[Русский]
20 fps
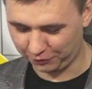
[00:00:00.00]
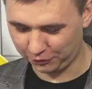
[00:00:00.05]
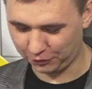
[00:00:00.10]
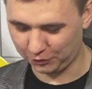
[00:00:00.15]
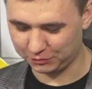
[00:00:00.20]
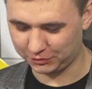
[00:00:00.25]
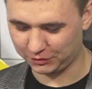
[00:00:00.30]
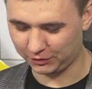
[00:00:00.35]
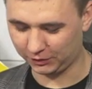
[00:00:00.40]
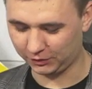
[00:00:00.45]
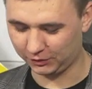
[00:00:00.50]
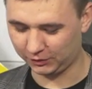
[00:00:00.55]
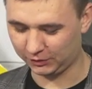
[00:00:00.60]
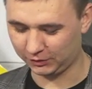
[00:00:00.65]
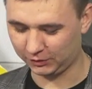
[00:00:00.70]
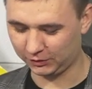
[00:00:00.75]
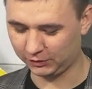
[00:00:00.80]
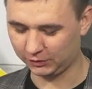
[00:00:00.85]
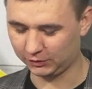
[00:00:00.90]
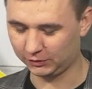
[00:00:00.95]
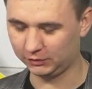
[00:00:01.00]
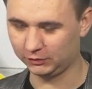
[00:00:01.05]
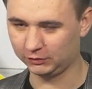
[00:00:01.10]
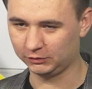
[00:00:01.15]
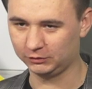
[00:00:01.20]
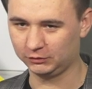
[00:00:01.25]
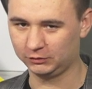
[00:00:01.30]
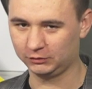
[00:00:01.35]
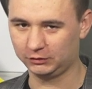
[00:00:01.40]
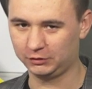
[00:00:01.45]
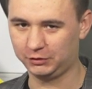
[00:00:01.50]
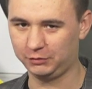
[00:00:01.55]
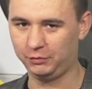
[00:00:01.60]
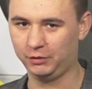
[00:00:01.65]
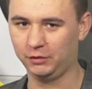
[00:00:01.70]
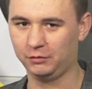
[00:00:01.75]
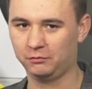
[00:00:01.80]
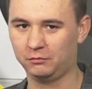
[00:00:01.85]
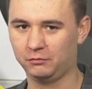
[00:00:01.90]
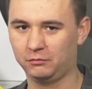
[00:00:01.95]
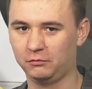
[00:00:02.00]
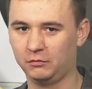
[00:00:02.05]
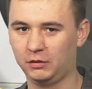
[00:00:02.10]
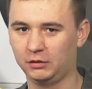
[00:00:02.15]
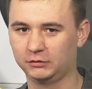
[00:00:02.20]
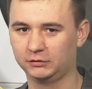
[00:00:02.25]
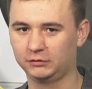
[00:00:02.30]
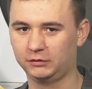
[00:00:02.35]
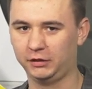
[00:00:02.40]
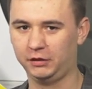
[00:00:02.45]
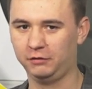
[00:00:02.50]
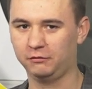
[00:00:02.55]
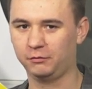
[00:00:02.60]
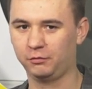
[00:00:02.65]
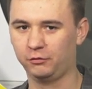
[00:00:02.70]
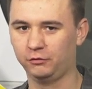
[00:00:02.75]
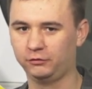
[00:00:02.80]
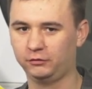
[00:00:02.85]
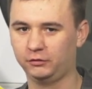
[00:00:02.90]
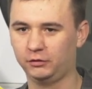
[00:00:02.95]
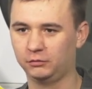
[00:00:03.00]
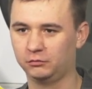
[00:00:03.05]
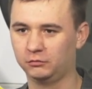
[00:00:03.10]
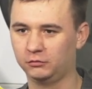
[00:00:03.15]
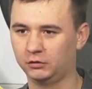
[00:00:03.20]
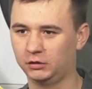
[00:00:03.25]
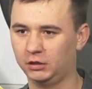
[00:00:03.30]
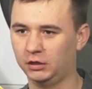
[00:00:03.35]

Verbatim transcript: вернемся э, к, к тебе, Макс, с таким вопросом.